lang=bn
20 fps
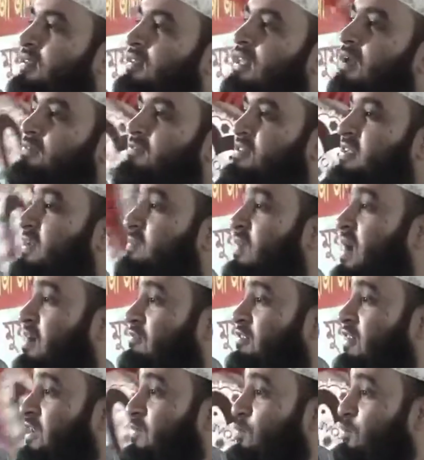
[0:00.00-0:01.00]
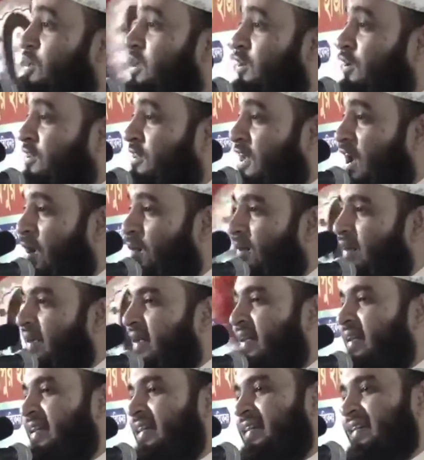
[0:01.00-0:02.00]
তাফসির মাহফিল মুখী হতে হবে
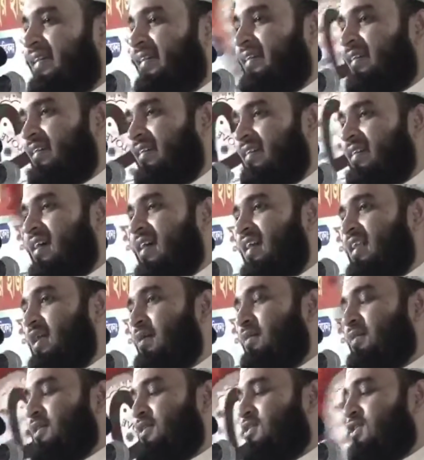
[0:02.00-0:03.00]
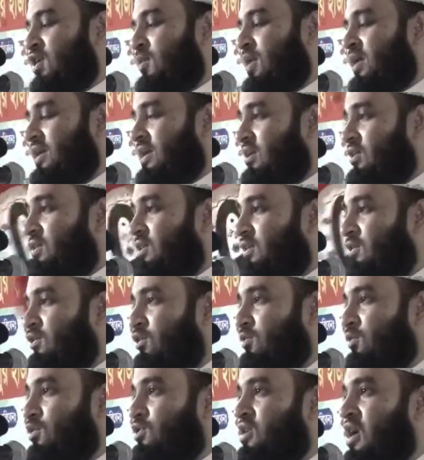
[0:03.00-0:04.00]
আল্লাহ আমাদের সবাইকে
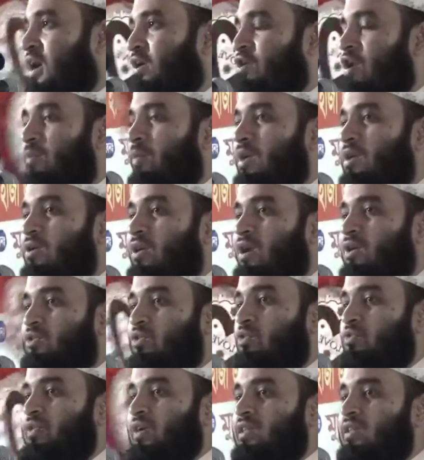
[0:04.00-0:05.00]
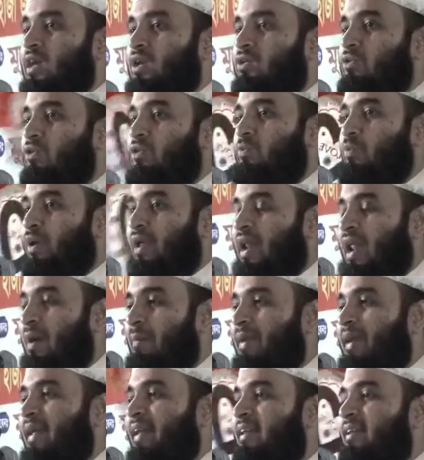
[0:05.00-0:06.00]
কথাগুলো বুঝে আরো আমল করার তৌফিক দান করুক পড়েন
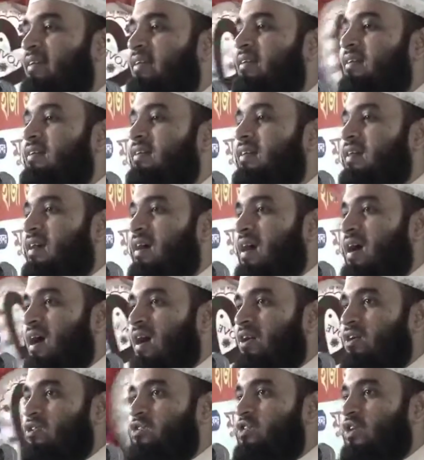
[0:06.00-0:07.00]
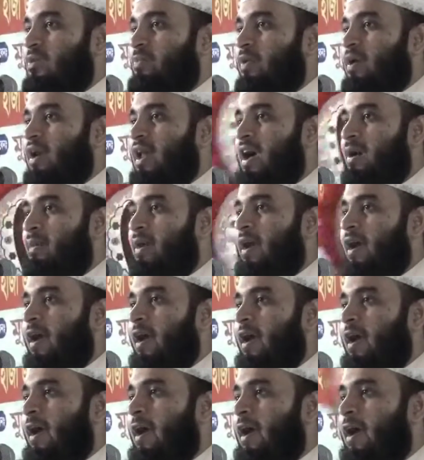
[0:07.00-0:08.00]
আমিন আরো জোরে পড়েন
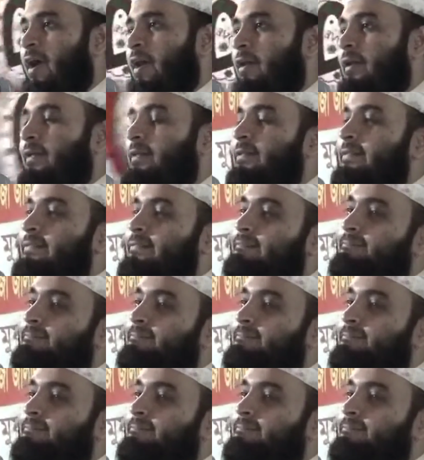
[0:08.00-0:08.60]
আমিন